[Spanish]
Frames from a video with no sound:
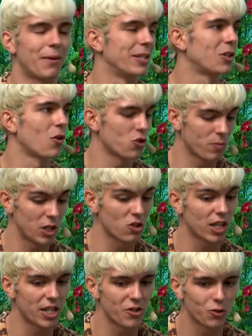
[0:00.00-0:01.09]
acabé todos los vídeos
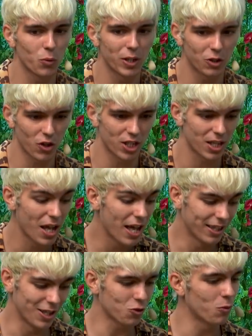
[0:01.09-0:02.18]
que hay en YouTube, entonces
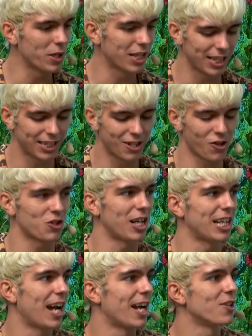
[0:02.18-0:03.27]
descubrí que
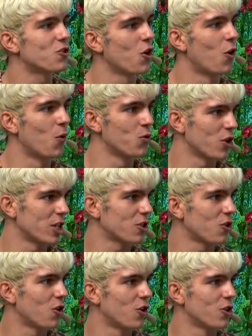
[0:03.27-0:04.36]
Rosalía ha hecho uno de
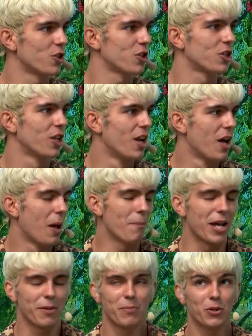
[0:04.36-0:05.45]
estos
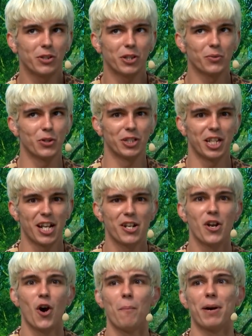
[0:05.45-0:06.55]
My Beauty Routine,
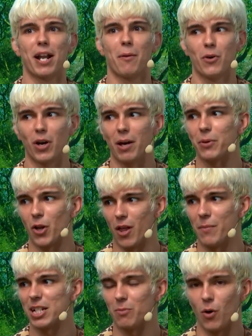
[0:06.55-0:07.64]
¿no? Para Vogue, pero
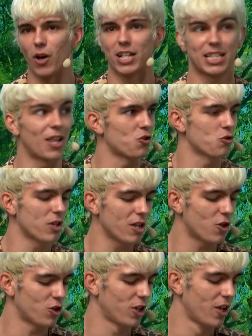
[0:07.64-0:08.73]
además el Vogue de Estados
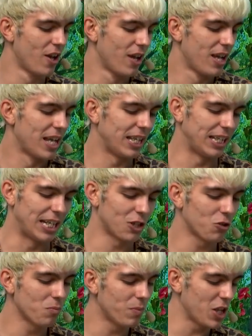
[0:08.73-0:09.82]
Unidos. Sí. Y es
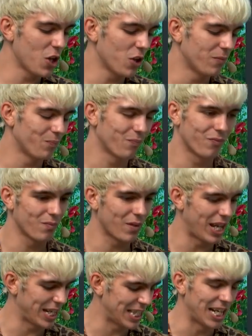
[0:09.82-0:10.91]
un vídeo
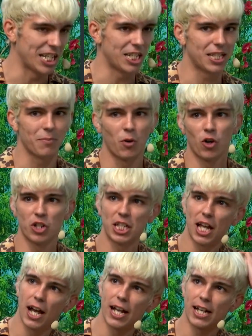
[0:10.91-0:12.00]
Extrañísimo, o
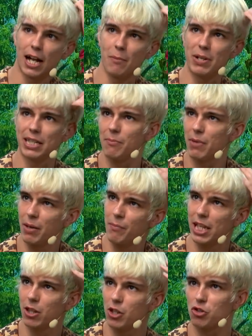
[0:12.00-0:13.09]
sea, realmente me,
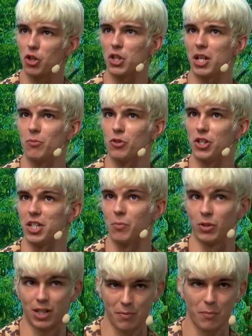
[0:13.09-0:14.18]
hizo disociar
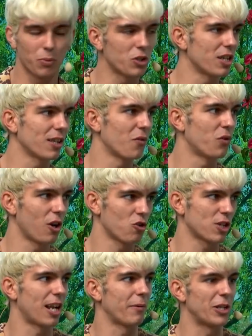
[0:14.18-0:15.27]
muchísimo. También puede ser que fueran los
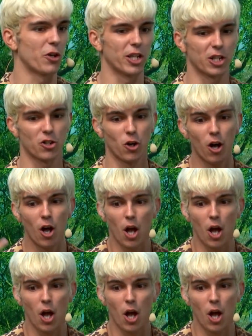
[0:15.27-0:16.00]
cannabinoides, ¿no?